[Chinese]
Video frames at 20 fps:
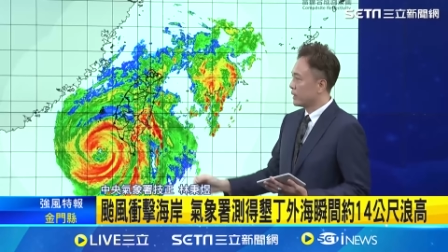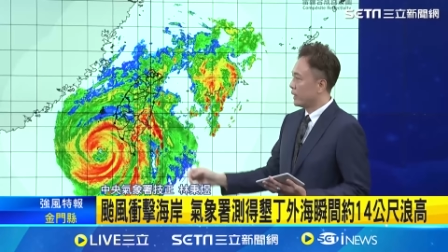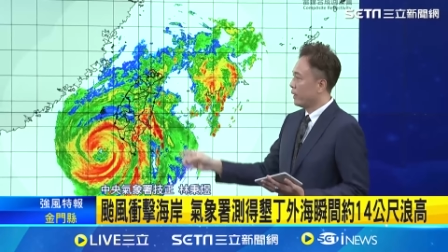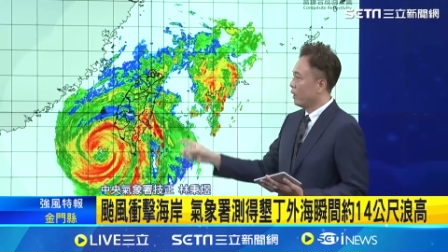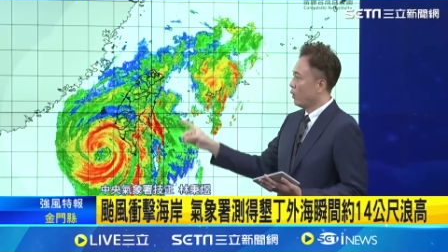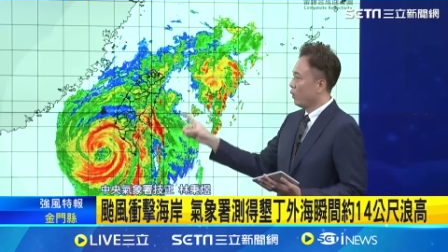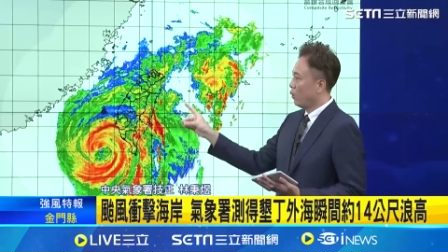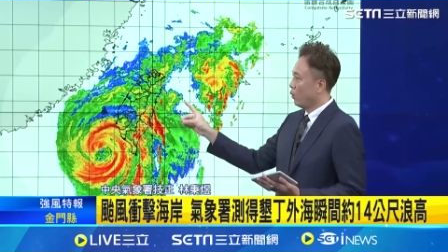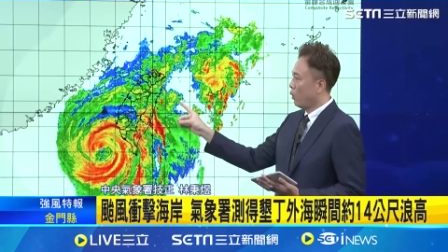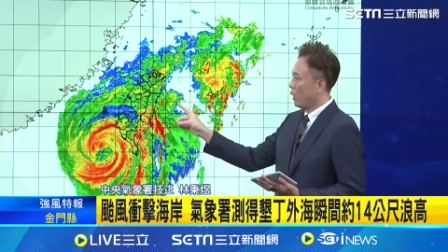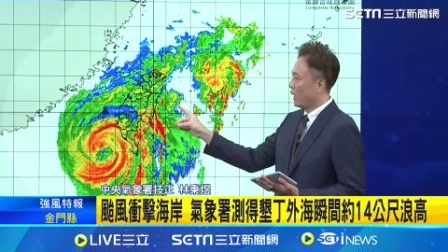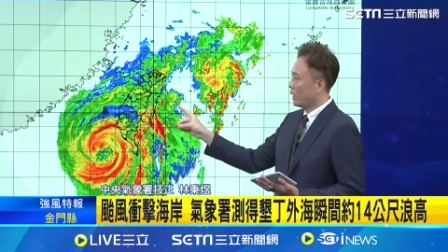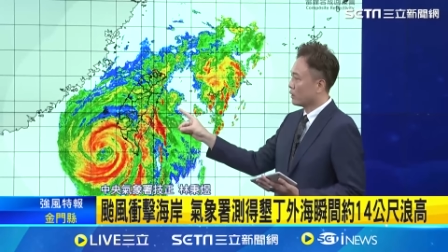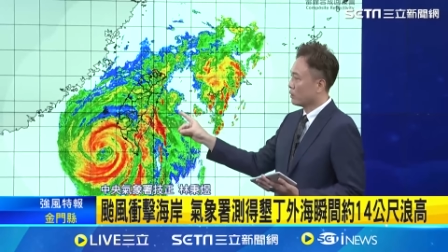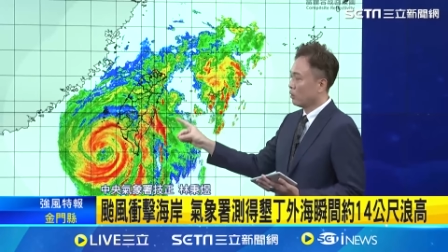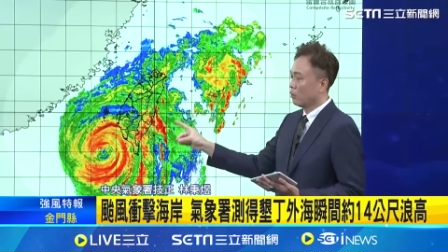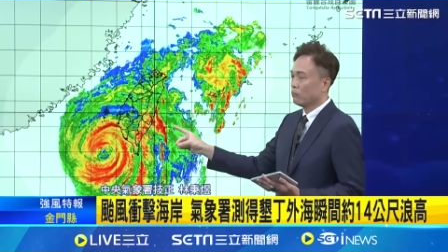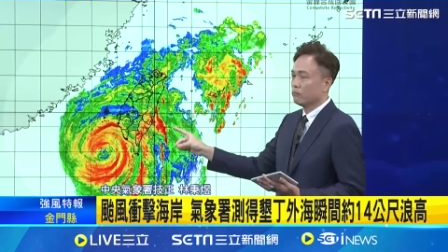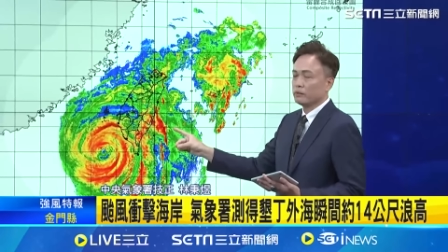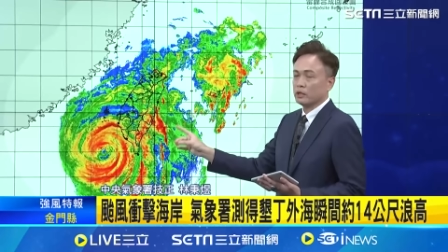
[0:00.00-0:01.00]
在花
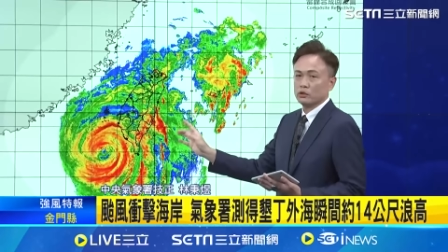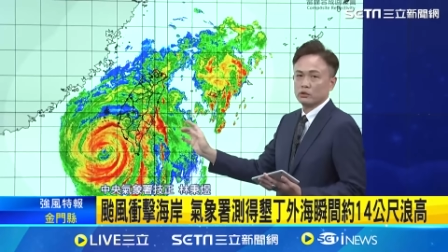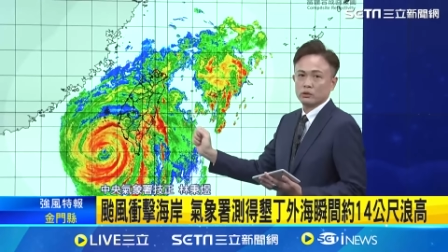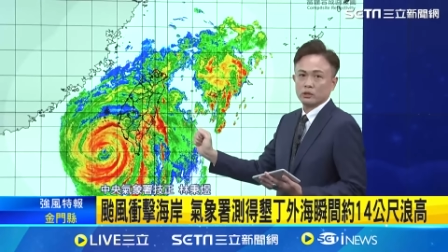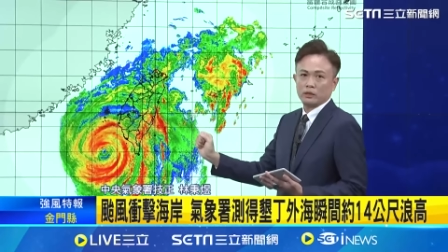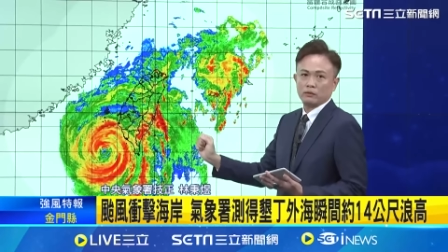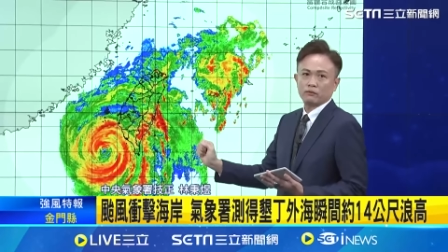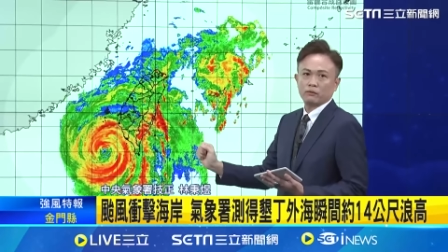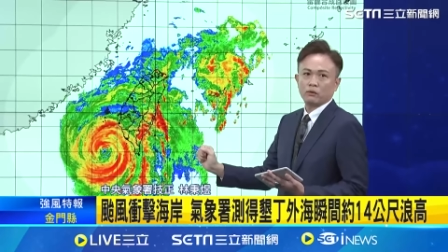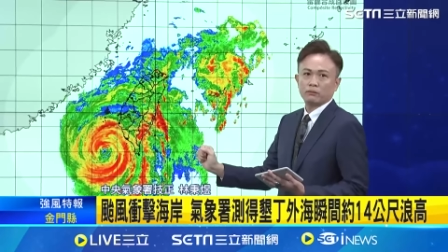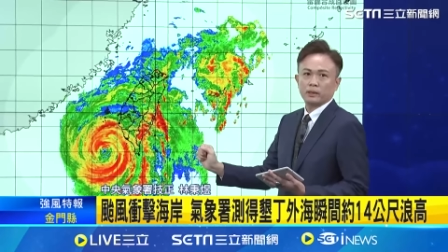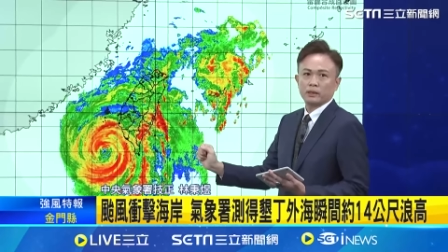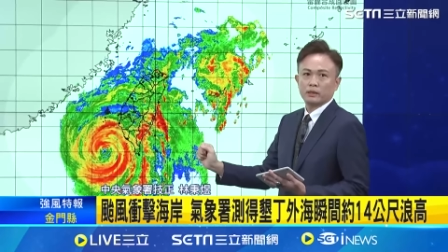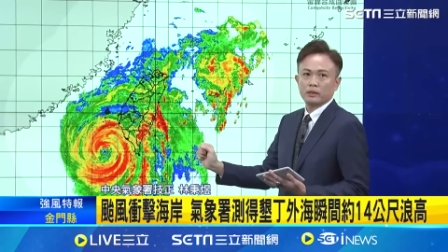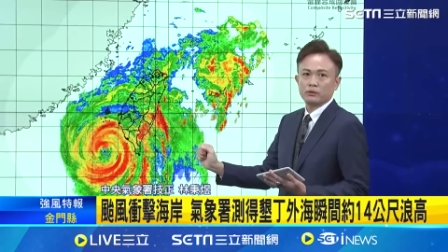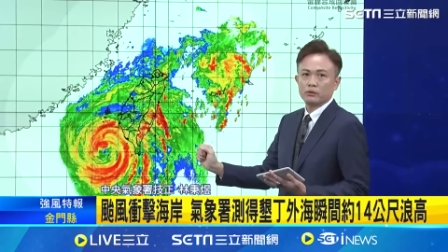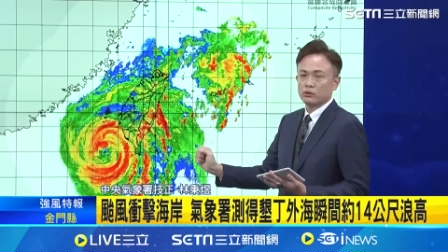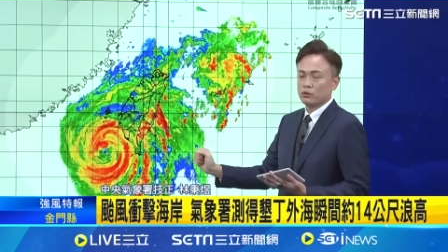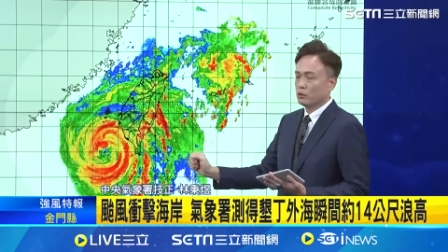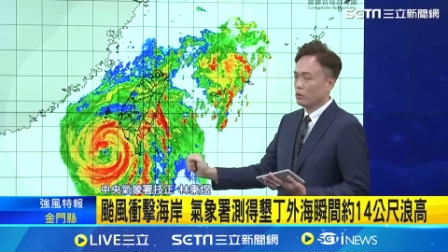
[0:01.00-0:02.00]
东也是迎风面
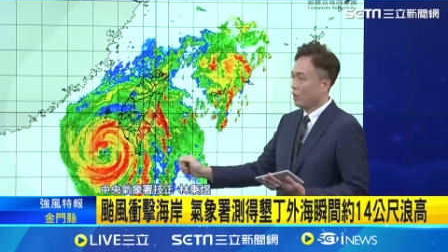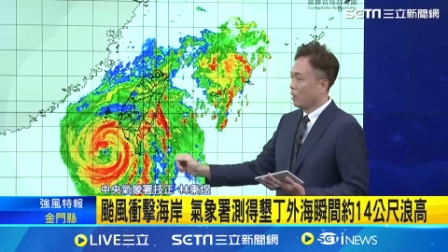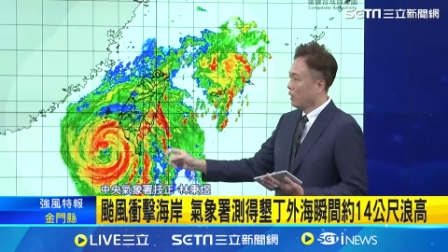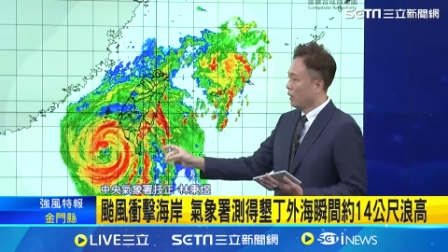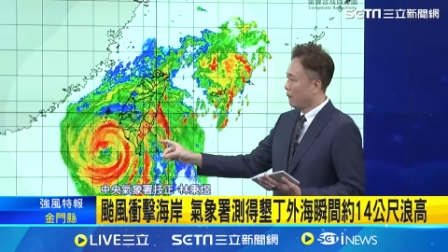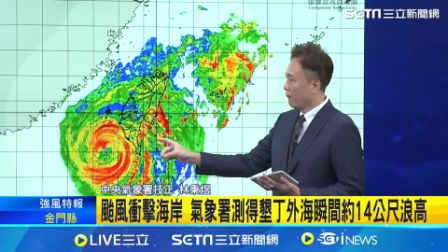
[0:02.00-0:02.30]
地区，